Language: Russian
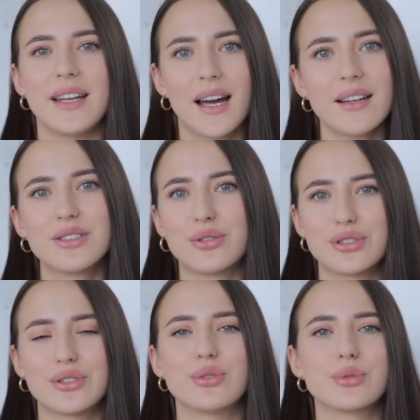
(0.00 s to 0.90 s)
я
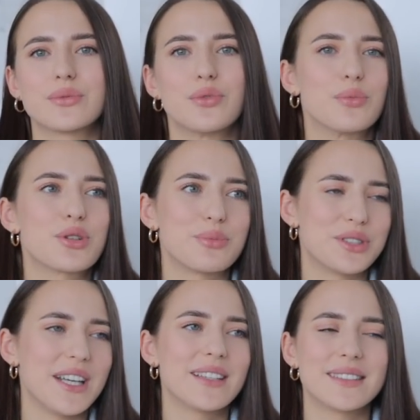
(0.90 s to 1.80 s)
точно чувствую. Может
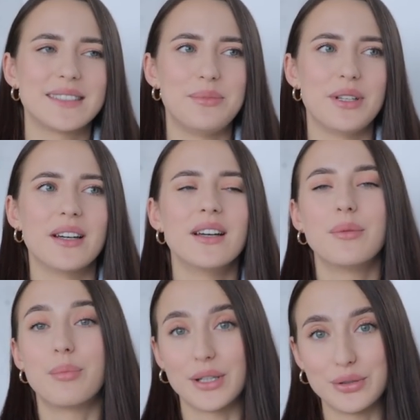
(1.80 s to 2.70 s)
быть, я это себе
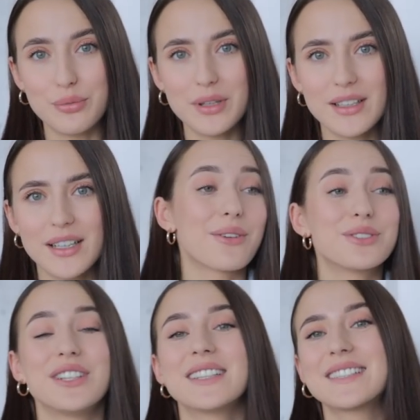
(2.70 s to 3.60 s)
придумала.
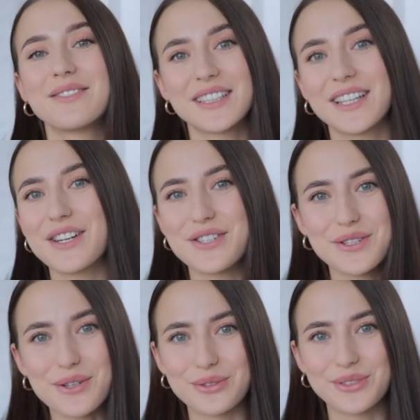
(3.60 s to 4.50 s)
Короче, если вы такие же
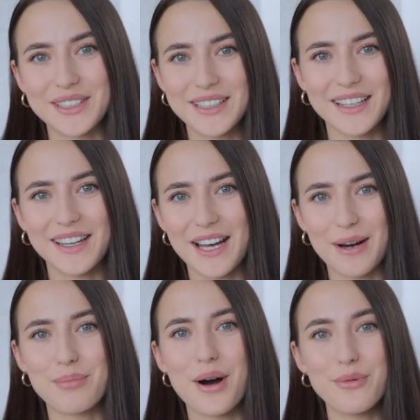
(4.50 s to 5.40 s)
тронутые, как и
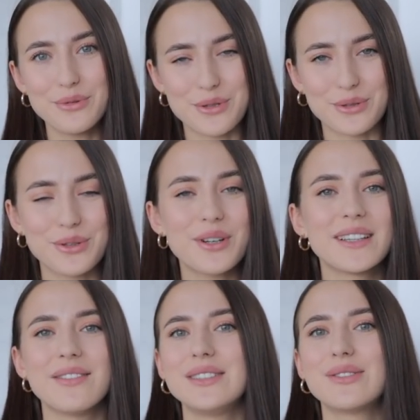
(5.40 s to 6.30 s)
я, по утру, то
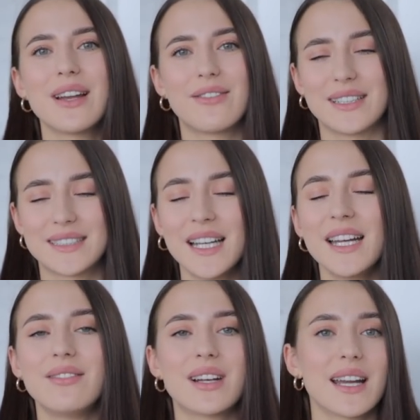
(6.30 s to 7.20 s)
это видео для вас.
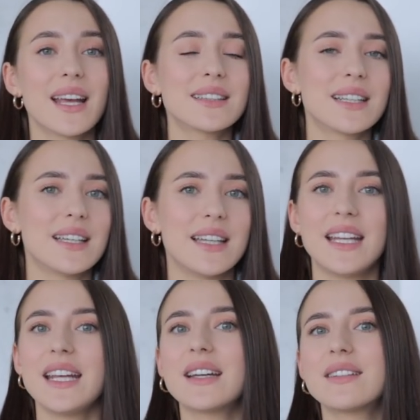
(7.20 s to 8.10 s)
Вероятно,
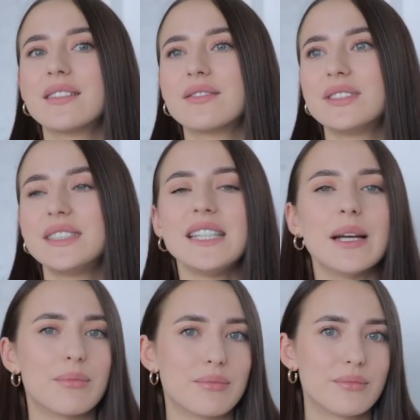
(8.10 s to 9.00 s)
не всем